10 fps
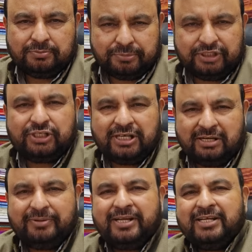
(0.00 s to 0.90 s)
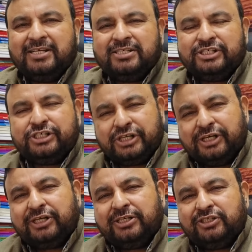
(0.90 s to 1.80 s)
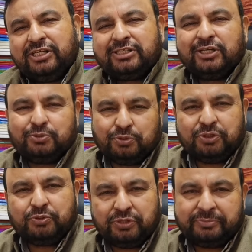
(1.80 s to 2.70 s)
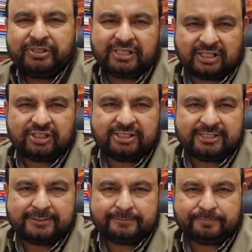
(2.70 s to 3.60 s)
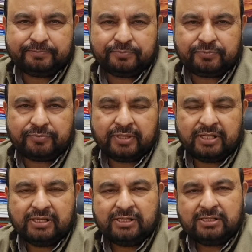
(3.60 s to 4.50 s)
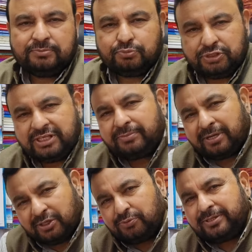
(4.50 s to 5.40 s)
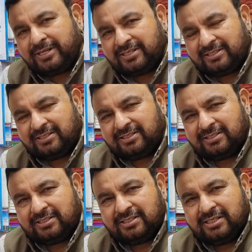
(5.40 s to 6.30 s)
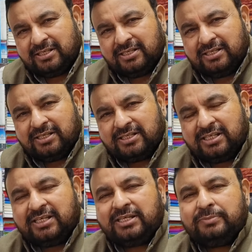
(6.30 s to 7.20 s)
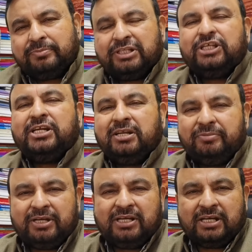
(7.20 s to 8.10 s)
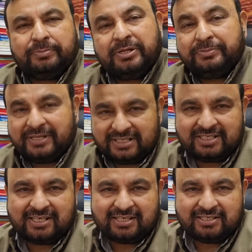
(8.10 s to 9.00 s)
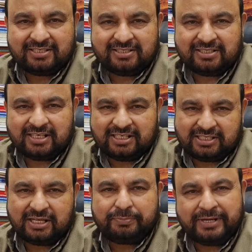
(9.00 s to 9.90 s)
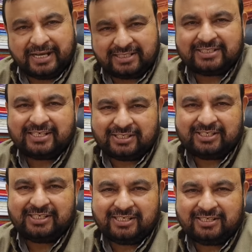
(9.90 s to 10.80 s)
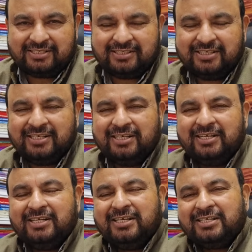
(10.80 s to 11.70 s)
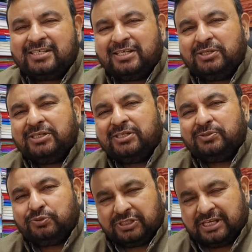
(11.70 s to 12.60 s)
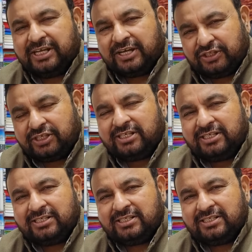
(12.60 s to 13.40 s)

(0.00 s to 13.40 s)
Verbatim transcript: मध्य रेलवे की ट्रेनें देश के कोने कोने में जाती हैं मुझे यह मालूम है कि मध्य रेलवे अपने भरसक अच्छा प्रयास करती है कि उसके यात्री